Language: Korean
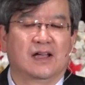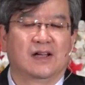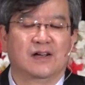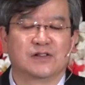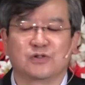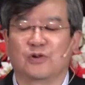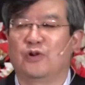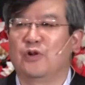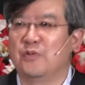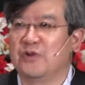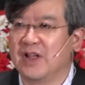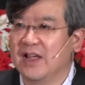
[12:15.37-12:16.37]
어,
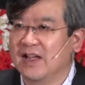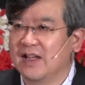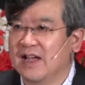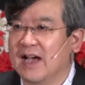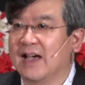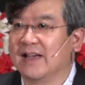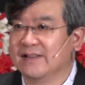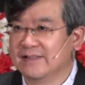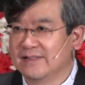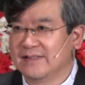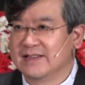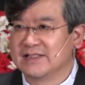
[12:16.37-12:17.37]
솔로몬의
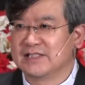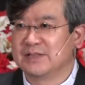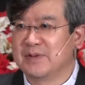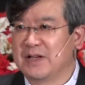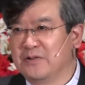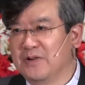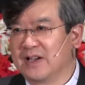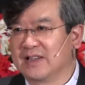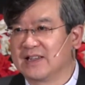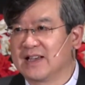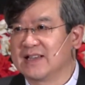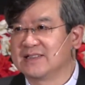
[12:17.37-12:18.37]
아이를 시바
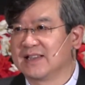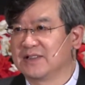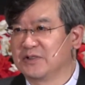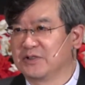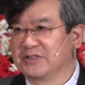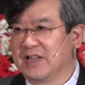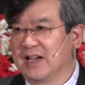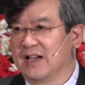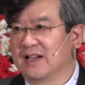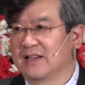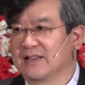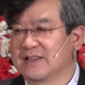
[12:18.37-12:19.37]
여왕이 가지게
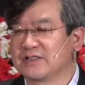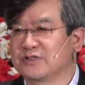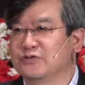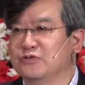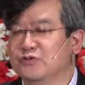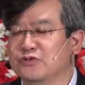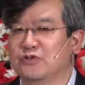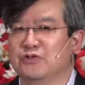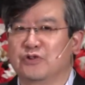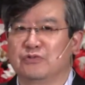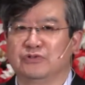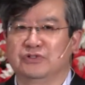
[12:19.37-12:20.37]
되었다. 그래서 그
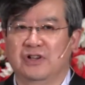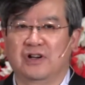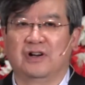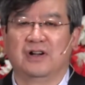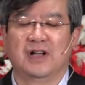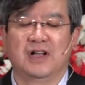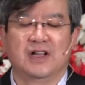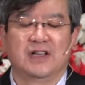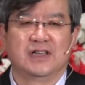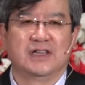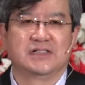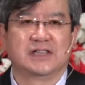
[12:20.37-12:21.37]
후손으로부터
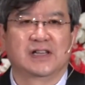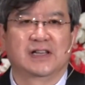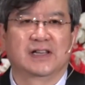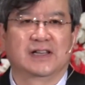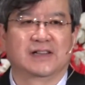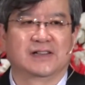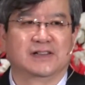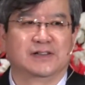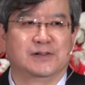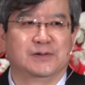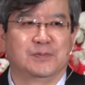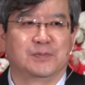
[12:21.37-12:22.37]
이제
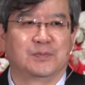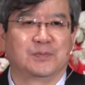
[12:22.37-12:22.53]
어,